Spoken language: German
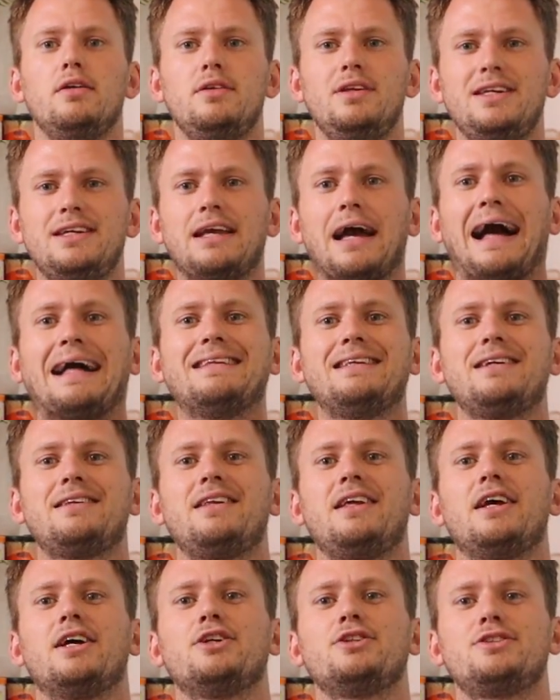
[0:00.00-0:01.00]
dich gar
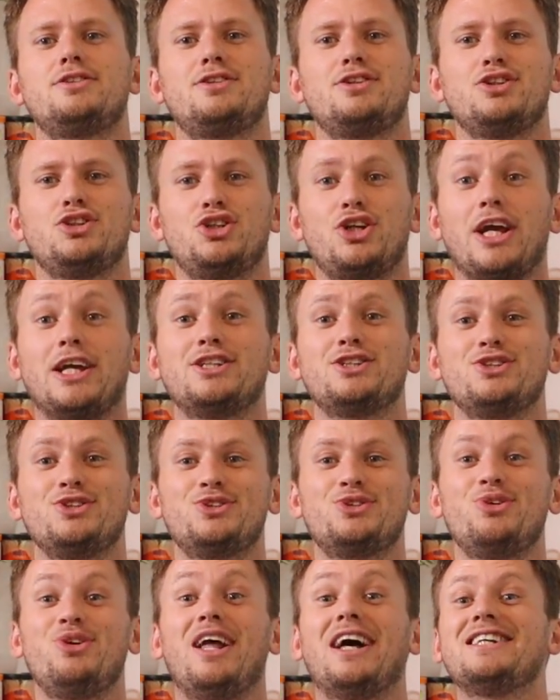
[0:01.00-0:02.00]
nicht erst
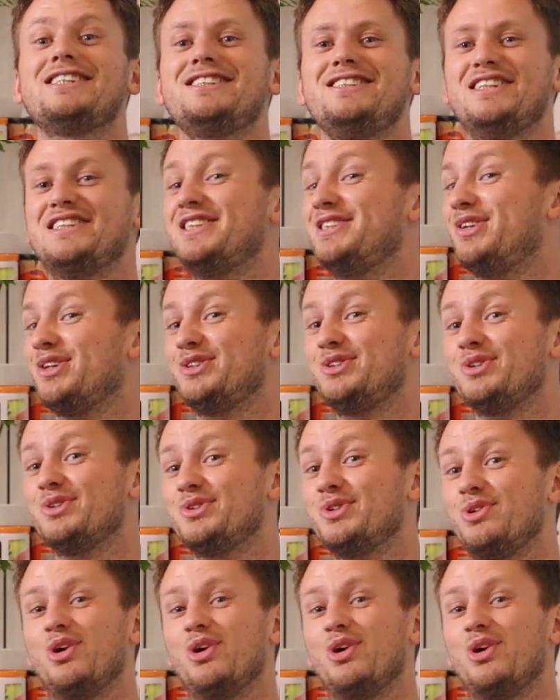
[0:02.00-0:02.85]
stressen zu lassen, in Situation